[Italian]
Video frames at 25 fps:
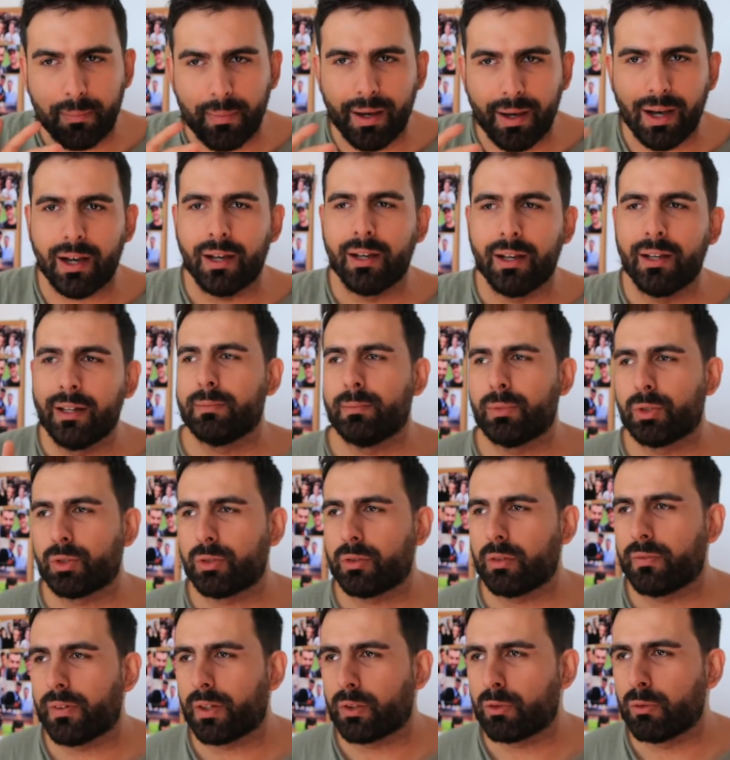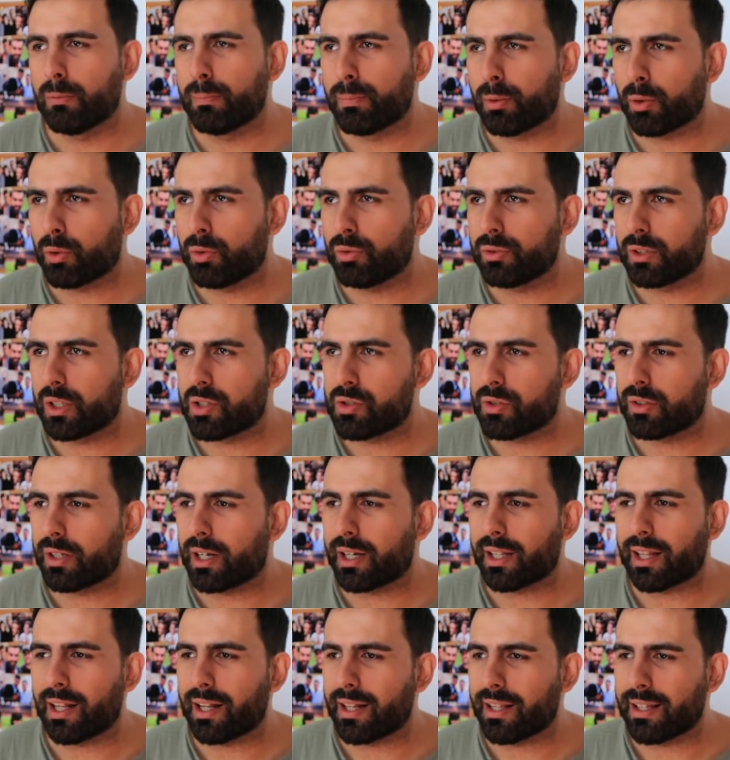ma mi sono fatto un po'
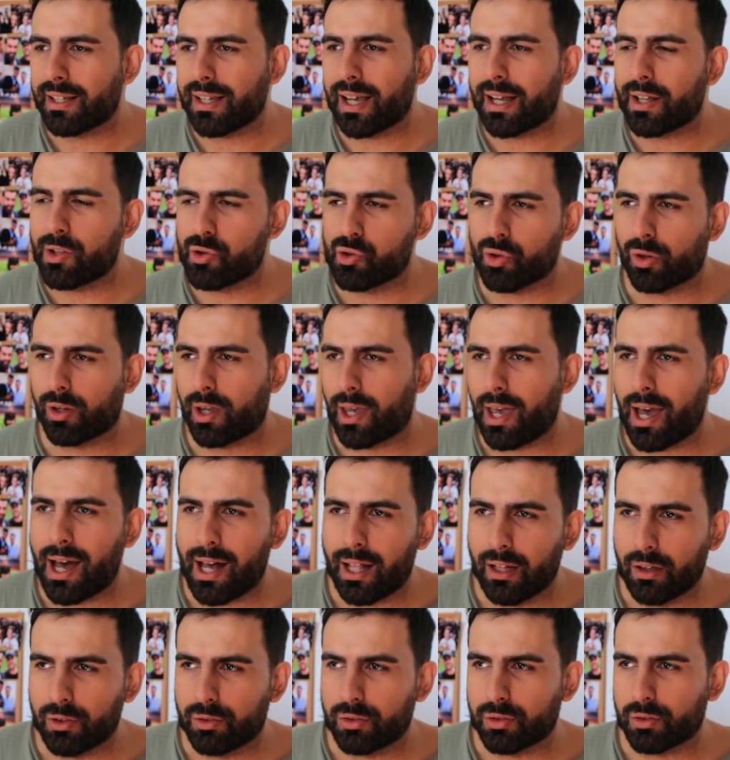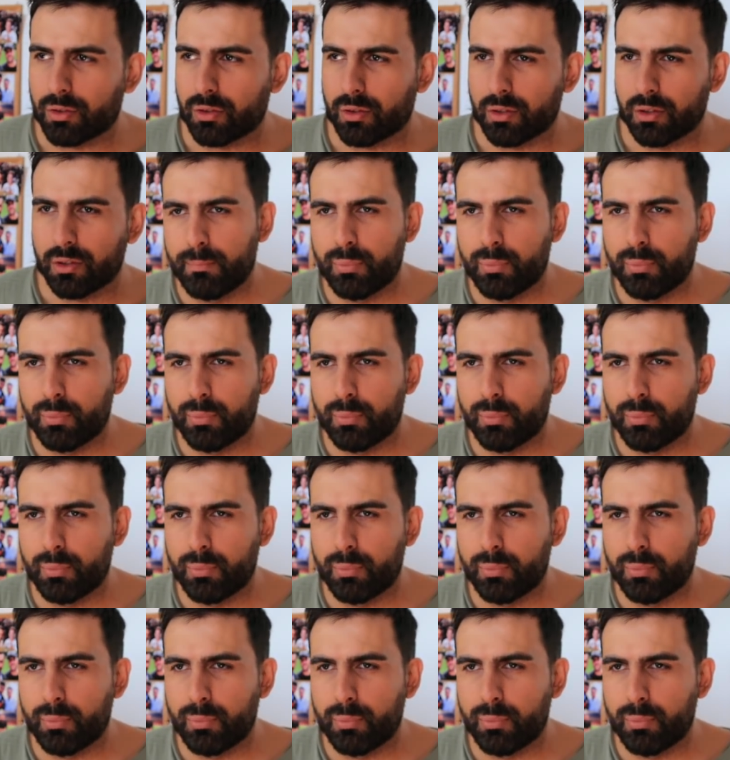condizionare dall'ingaggio che è alto.